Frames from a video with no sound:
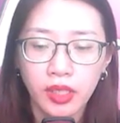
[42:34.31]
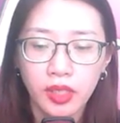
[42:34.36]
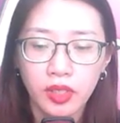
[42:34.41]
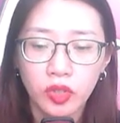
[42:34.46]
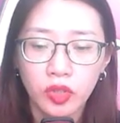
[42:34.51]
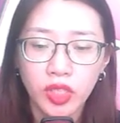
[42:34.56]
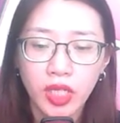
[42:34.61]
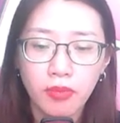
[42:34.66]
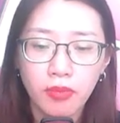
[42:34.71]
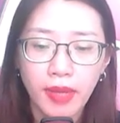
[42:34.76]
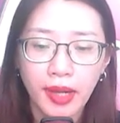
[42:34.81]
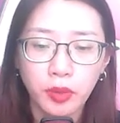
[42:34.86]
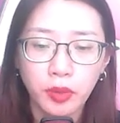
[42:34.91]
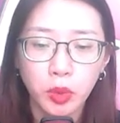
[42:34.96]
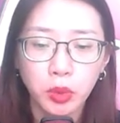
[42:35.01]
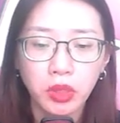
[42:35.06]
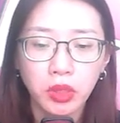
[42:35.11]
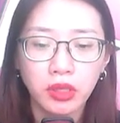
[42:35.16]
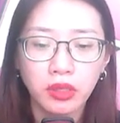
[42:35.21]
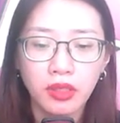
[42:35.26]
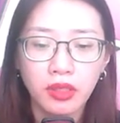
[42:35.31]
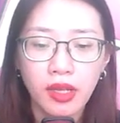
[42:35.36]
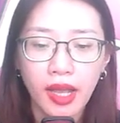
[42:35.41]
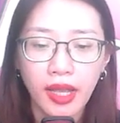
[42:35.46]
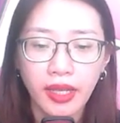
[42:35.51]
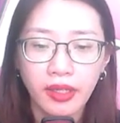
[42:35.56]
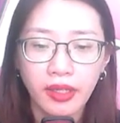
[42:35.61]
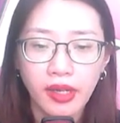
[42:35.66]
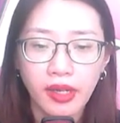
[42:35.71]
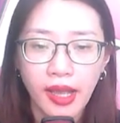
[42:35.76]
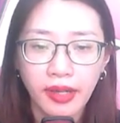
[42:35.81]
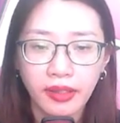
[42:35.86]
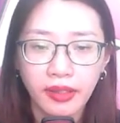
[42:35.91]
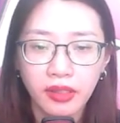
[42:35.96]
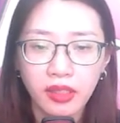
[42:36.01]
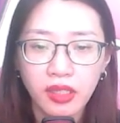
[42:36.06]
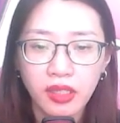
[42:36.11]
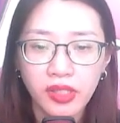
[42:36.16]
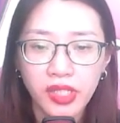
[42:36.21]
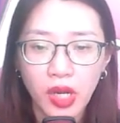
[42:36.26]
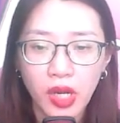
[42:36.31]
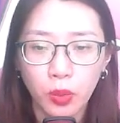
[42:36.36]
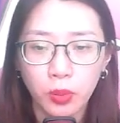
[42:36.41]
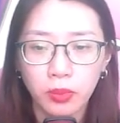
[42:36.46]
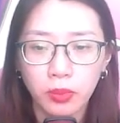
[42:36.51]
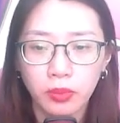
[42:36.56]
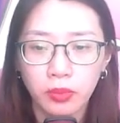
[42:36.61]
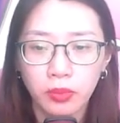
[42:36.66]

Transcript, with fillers: Sắc mặt của Thương ngày càng ngưng trọng.